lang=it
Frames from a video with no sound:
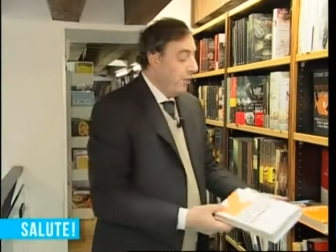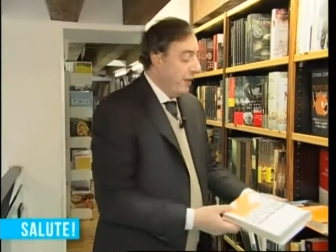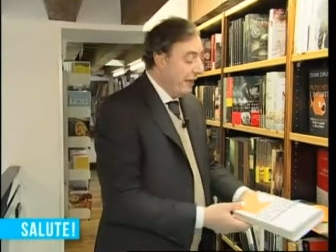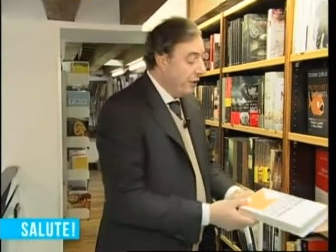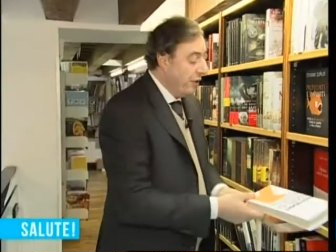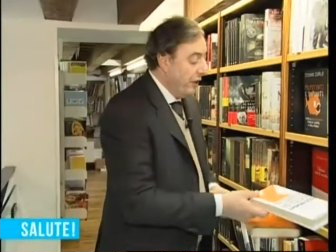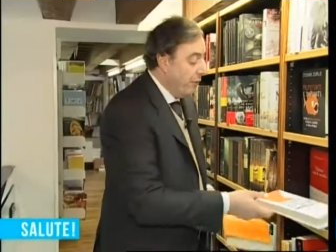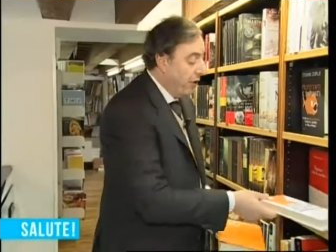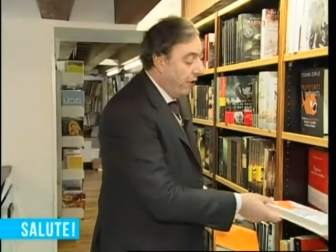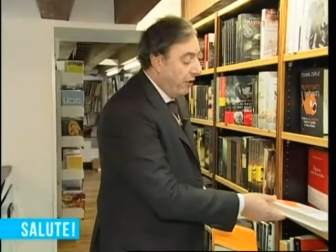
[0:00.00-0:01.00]
Un altro
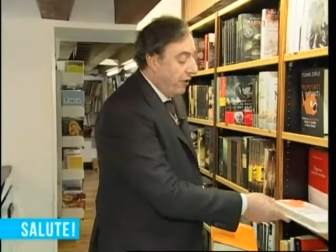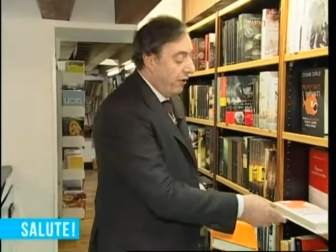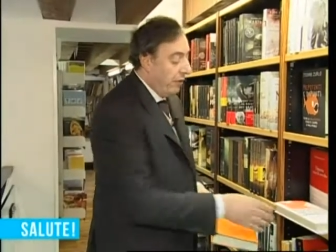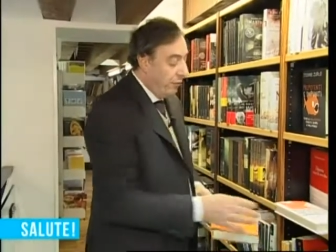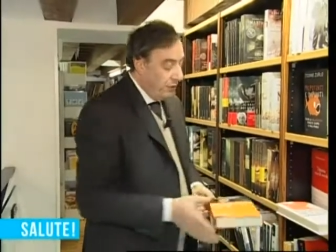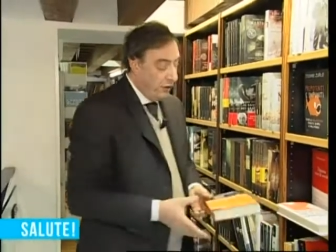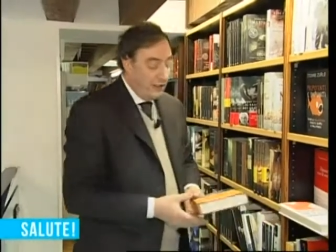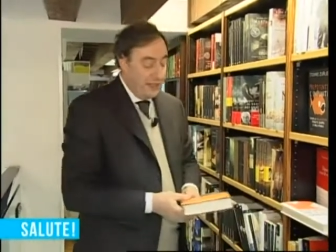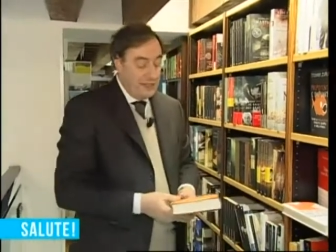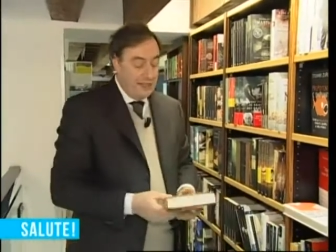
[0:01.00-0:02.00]
libro eh, molto
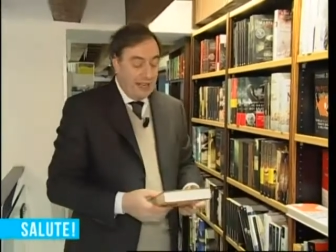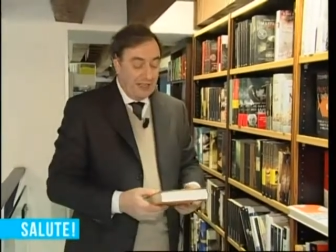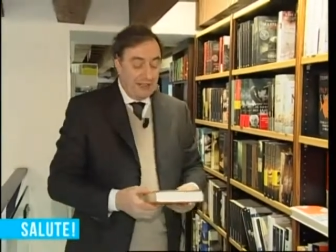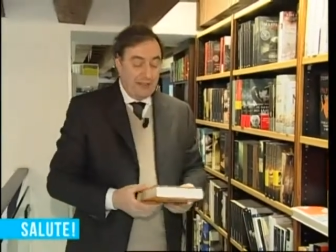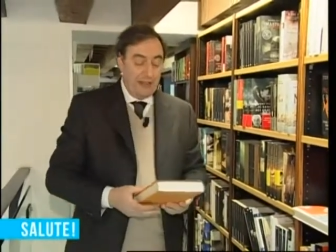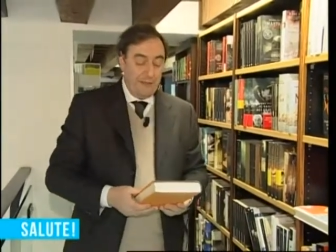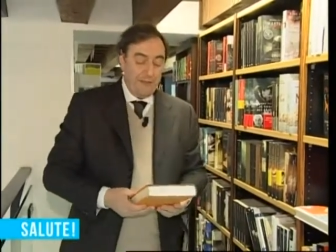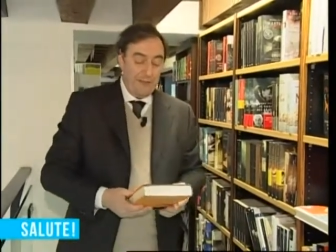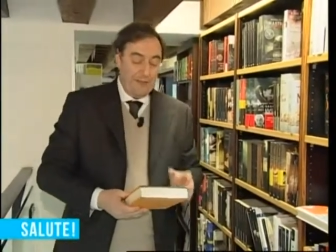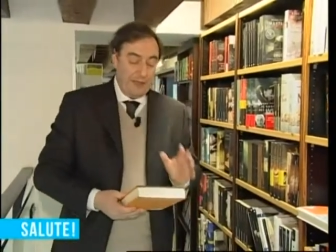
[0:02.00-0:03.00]
interessante
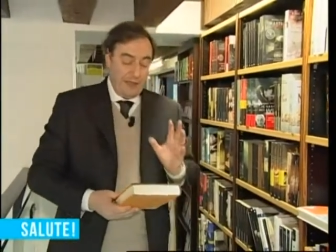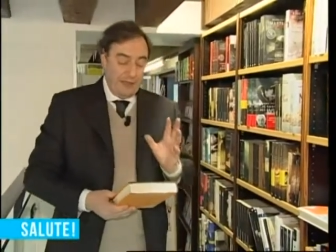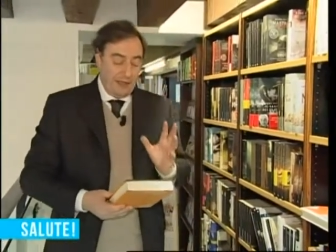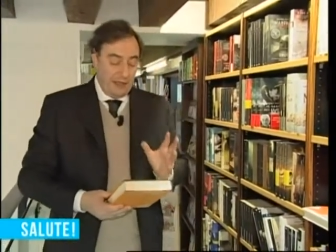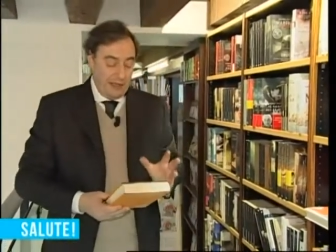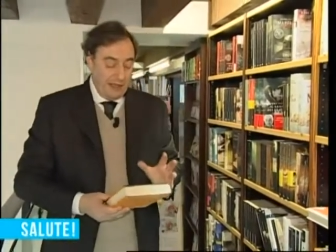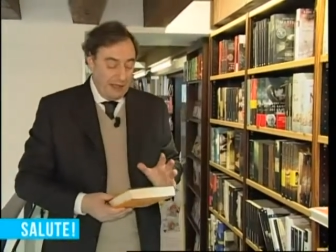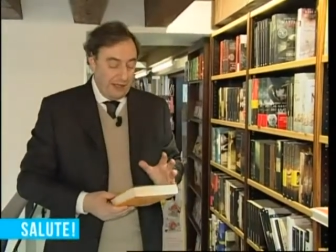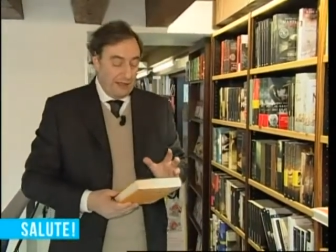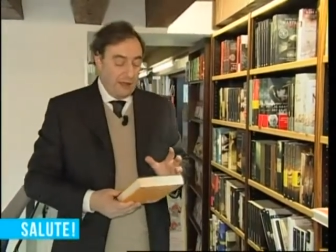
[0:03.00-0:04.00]
mh, mm, e che
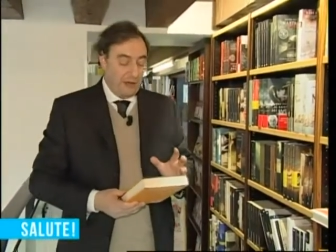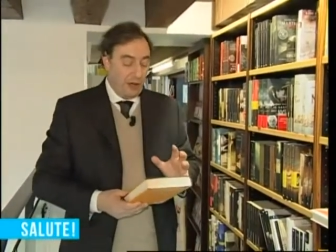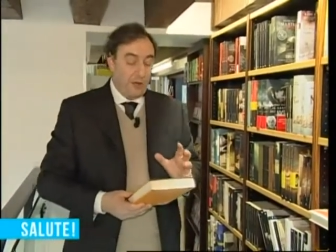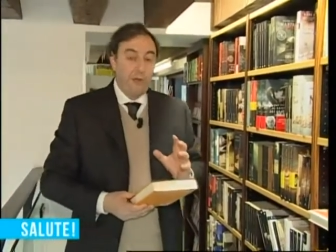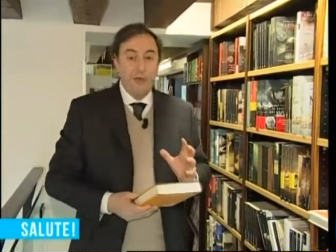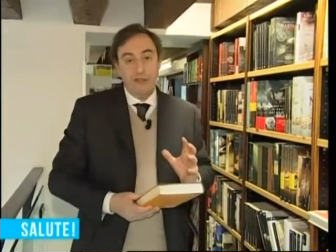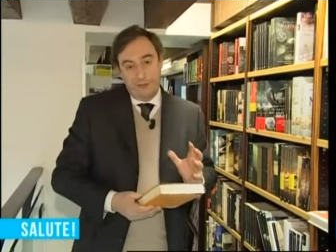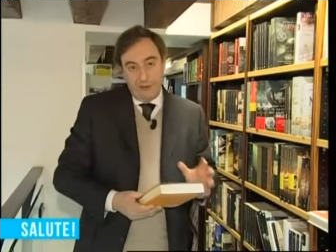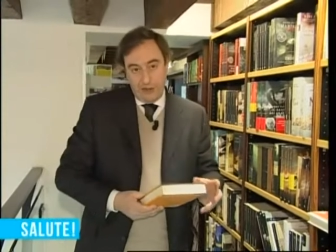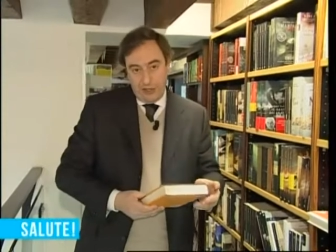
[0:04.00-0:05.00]
eh, trovo un po'
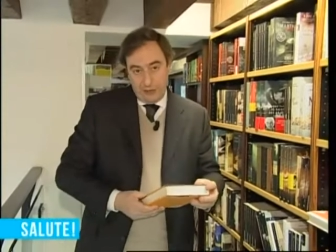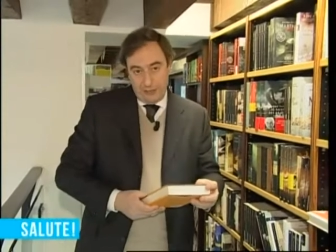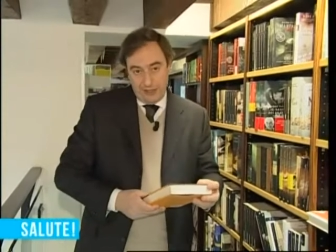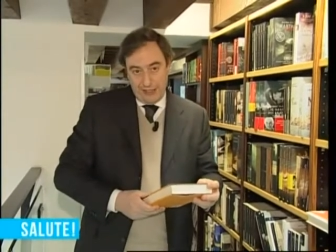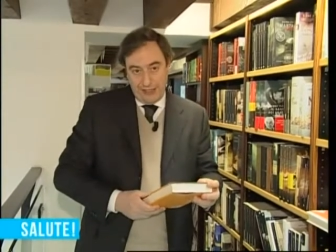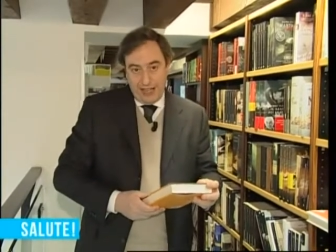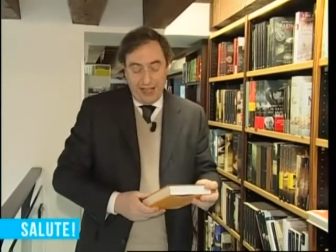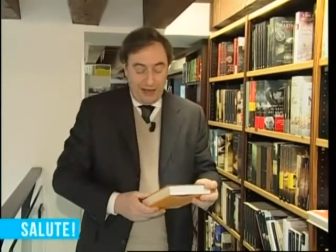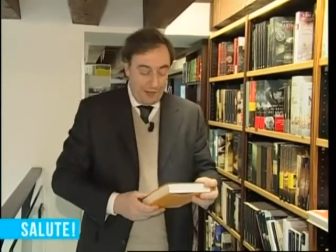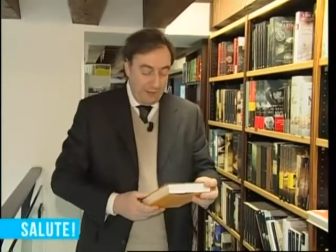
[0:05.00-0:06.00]
difficile da
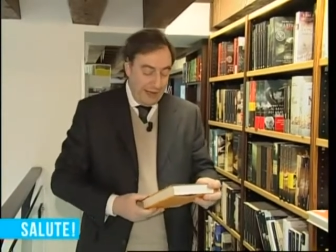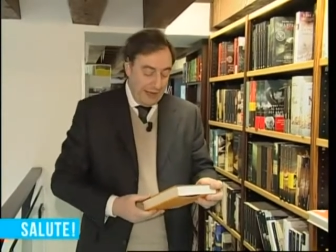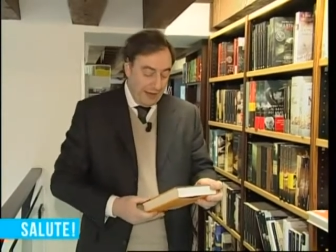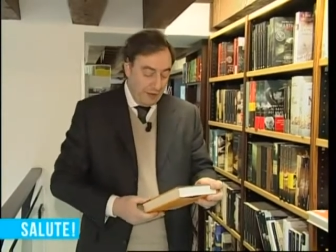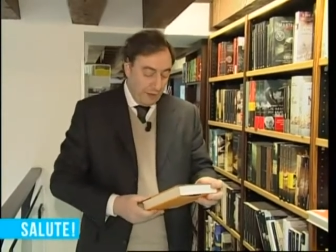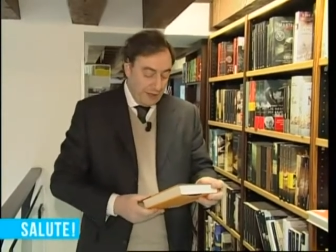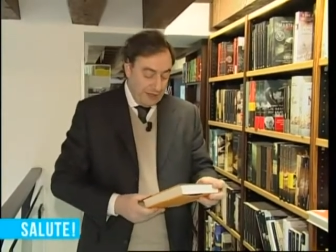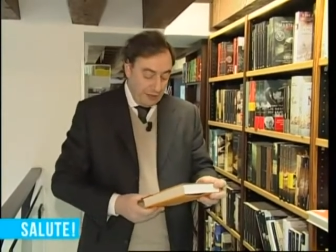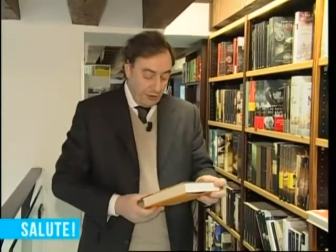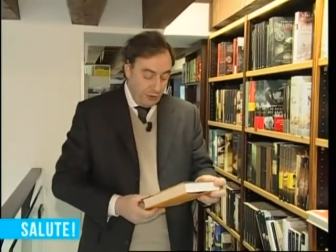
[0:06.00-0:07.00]
presentare, ma lo
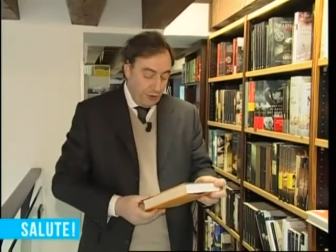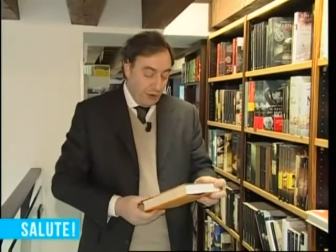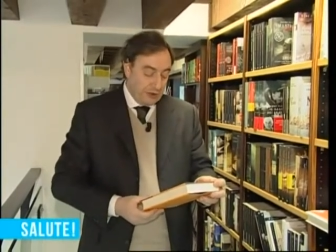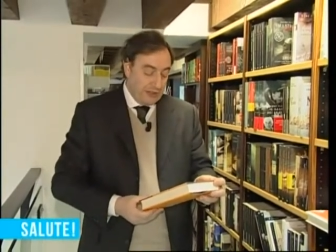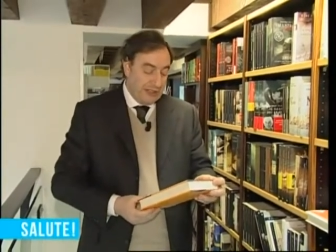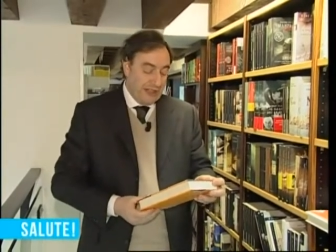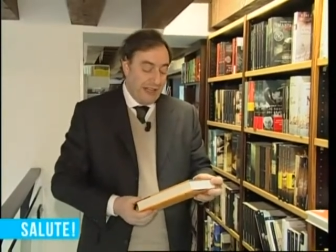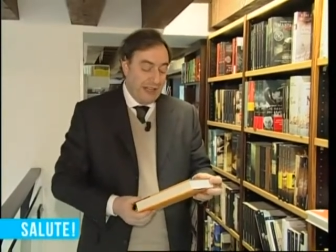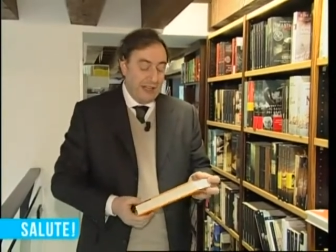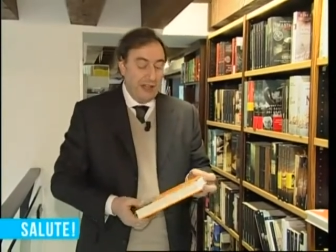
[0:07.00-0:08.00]
presento in
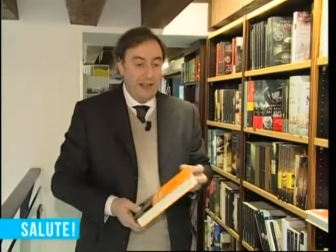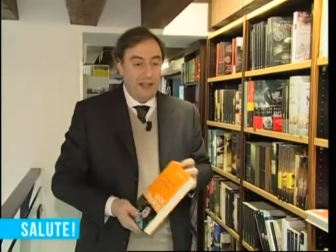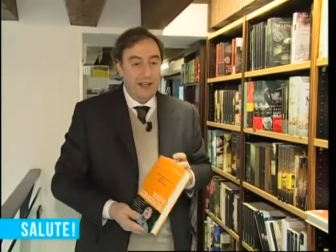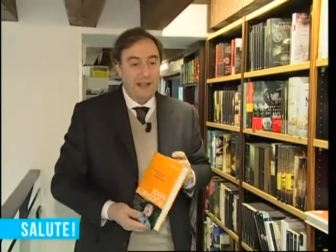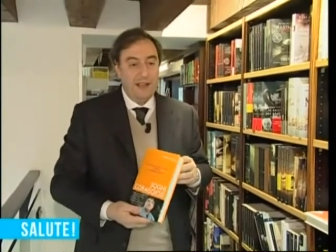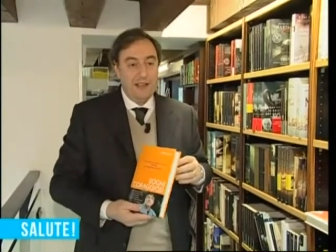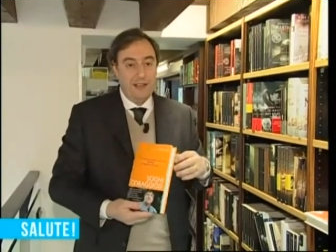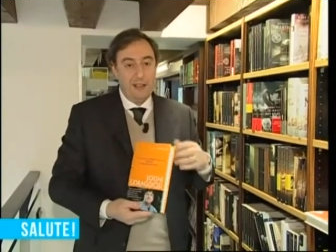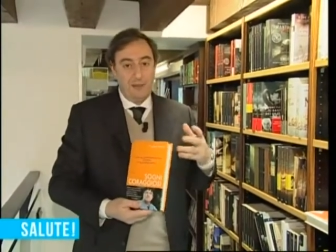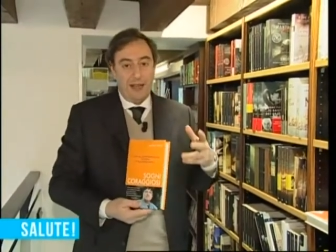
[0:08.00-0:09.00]
un'ottica eh,
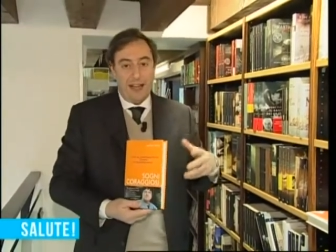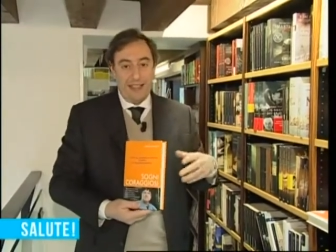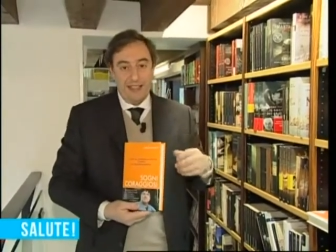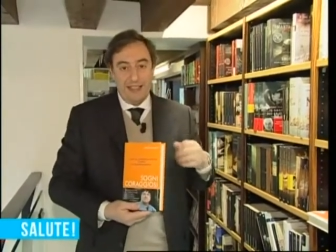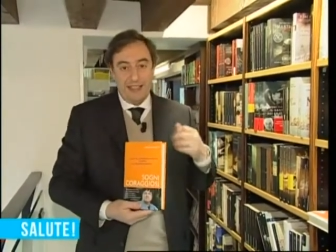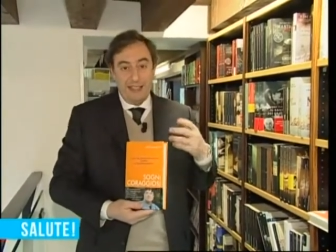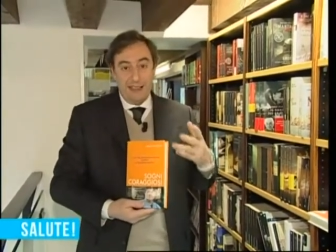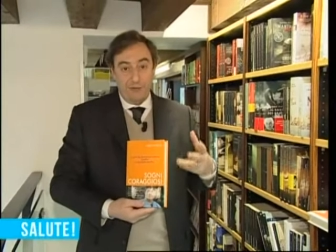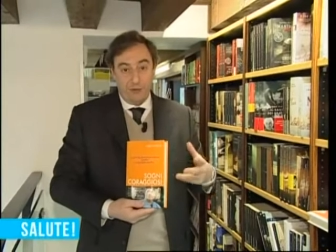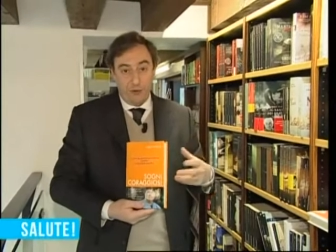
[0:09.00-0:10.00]
di speranza, di
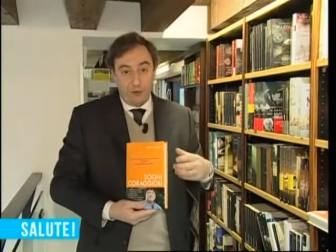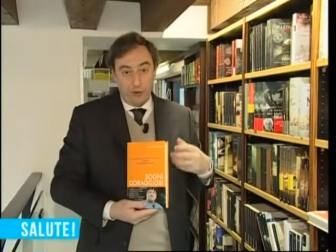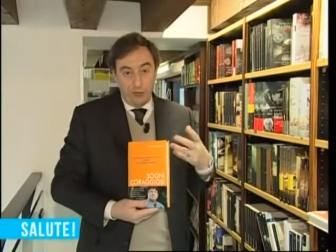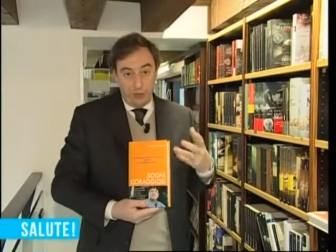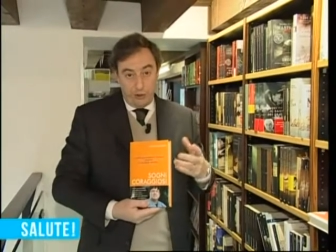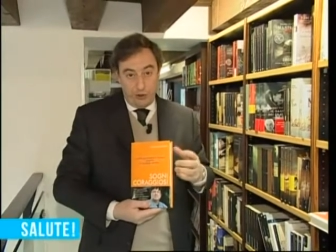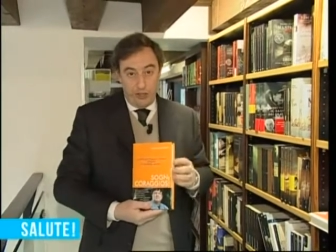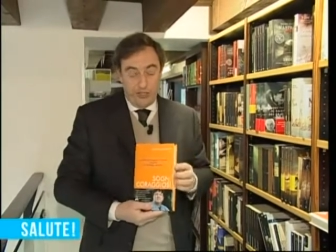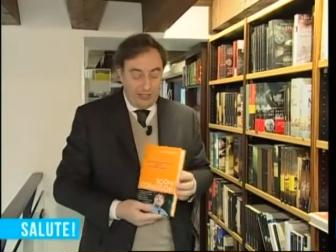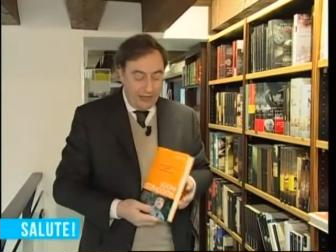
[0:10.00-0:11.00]
lavoro, di
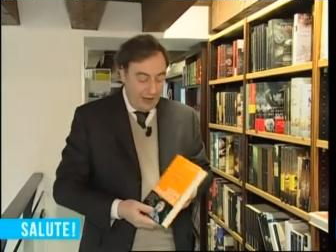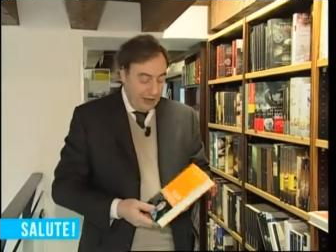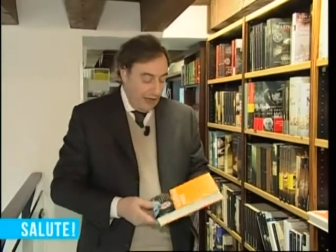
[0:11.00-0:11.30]
riuscita,